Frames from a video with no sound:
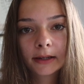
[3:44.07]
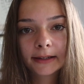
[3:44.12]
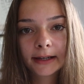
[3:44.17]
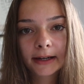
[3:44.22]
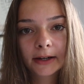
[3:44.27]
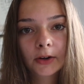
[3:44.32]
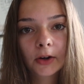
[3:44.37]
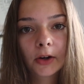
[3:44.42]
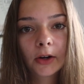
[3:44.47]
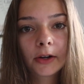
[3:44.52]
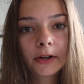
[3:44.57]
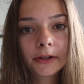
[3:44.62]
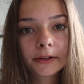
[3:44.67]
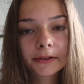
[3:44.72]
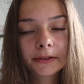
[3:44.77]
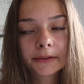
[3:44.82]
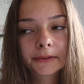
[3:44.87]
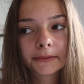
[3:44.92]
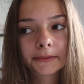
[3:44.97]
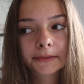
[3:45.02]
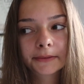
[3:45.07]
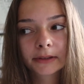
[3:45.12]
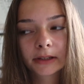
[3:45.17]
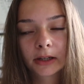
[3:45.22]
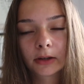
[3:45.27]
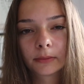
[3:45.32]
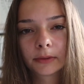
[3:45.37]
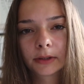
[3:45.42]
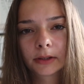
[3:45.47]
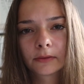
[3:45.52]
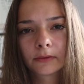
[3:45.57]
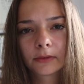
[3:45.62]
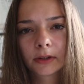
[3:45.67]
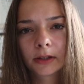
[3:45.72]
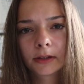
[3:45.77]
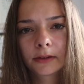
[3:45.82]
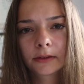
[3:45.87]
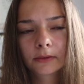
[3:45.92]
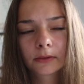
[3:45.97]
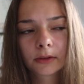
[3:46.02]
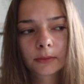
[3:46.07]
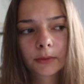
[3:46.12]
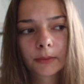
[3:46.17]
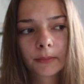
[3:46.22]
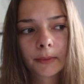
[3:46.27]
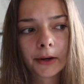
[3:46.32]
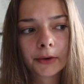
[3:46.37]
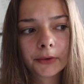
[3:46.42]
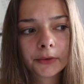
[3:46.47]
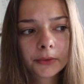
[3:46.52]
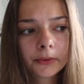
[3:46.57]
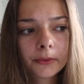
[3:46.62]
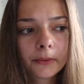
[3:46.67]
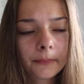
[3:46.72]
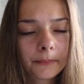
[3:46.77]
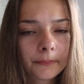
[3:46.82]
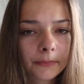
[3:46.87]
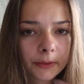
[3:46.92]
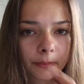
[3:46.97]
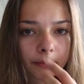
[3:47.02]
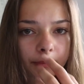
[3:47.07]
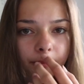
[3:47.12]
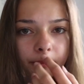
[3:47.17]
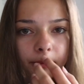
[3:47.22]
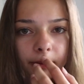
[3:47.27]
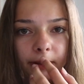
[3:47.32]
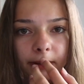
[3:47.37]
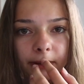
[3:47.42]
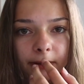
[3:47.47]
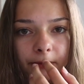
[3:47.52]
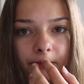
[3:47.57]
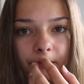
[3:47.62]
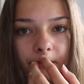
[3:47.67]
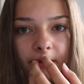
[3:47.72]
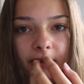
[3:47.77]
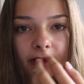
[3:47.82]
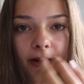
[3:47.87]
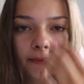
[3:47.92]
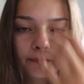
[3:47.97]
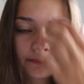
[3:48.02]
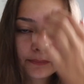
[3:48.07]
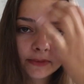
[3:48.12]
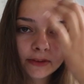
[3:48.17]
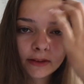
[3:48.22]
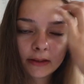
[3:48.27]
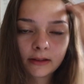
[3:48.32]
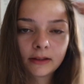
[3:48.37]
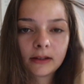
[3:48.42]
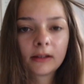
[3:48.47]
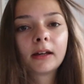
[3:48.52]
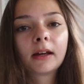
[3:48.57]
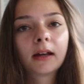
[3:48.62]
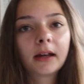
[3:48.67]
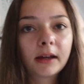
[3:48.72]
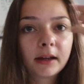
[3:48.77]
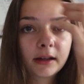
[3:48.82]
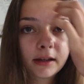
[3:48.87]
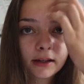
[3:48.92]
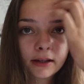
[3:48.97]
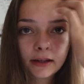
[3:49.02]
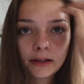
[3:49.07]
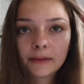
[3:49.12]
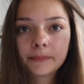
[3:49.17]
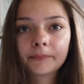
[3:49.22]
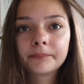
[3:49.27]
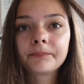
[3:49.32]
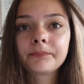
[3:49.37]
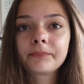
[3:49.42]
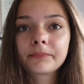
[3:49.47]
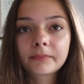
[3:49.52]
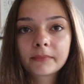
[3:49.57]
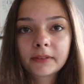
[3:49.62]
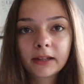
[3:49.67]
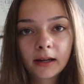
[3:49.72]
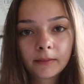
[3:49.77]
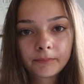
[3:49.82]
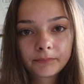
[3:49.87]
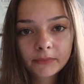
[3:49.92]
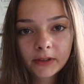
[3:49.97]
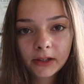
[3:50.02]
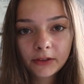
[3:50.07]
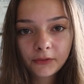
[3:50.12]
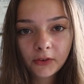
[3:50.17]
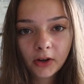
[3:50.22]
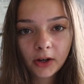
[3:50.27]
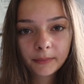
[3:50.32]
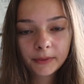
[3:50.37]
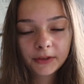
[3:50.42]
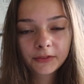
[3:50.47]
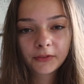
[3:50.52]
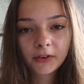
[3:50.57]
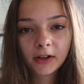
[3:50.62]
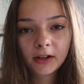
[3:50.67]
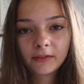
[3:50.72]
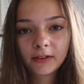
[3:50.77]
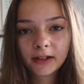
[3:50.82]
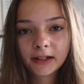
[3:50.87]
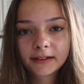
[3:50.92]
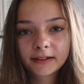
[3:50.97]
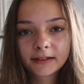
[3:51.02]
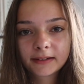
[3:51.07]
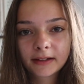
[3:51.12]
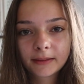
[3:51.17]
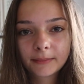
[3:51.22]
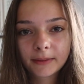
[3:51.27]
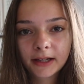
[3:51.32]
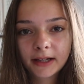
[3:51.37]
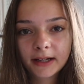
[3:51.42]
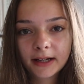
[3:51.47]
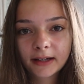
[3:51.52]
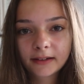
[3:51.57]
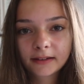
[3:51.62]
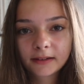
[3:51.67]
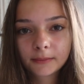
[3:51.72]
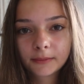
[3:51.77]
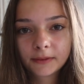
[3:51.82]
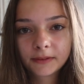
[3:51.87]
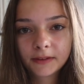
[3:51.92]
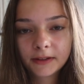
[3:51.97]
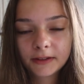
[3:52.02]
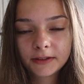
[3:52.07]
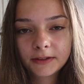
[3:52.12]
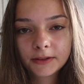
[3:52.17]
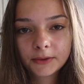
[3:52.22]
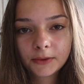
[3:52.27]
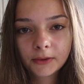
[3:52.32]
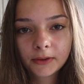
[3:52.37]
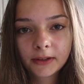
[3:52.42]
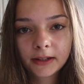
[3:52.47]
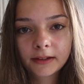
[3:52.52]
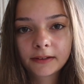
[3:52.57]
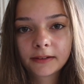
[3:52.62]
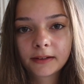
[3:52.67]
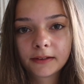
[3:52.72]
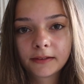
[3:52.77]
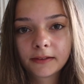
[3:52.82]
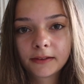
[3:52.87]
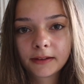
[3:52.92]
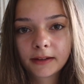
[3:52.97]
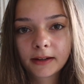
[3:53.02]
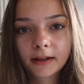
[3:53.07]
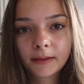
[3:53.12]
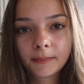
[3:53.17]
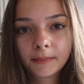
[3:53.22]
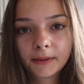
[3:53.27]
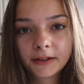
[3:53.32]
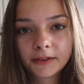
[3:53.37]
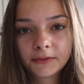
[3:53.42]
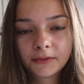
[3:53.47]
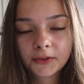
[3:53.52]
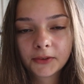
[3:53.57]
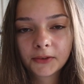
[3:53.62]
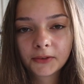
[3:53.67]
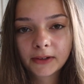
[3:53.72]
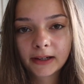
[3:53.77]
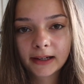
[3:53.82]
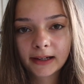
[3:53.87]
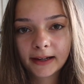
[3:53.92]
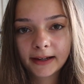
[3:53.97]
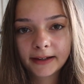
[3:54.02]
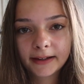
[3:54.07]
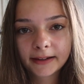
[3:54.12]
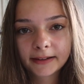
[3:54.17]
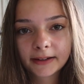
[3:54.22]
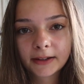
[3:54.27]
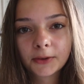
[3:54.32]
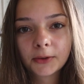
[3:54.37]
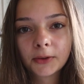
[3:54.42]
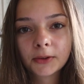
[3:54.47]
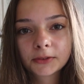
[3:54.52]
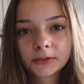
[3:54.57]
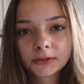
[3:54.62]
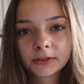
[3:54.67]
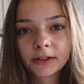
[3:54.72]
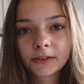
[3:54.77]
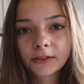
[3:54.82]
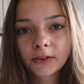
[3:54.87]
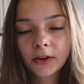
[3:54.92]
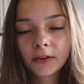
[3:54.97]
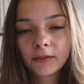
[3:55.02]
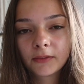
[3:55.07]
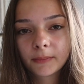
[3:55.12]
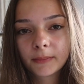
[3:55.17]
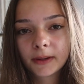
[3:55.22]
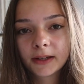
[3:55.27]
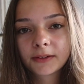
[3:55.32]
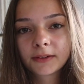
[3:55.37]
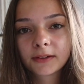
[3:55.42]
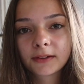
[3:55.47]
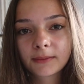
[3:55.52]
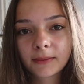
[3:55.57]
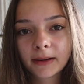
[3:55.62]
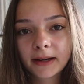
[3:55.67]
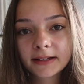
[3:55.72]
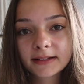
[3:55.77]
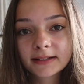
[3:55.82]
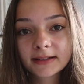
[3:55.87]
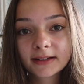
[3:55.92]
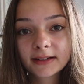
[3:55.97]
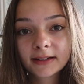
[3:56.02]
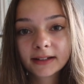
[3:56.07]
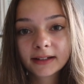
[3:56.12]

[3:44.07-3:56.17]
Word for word: nach Köln, glaube ich jedenfalls, oder mit dem Auto. Ich bin mir gar nicht so sicher. Ähm, ja, ich freue mich voll, weil es ist ja meine erste Besichtigung. Chris hat sich ja immer die Wohnung allein angeguckt und jetzt können wir mal zu zweit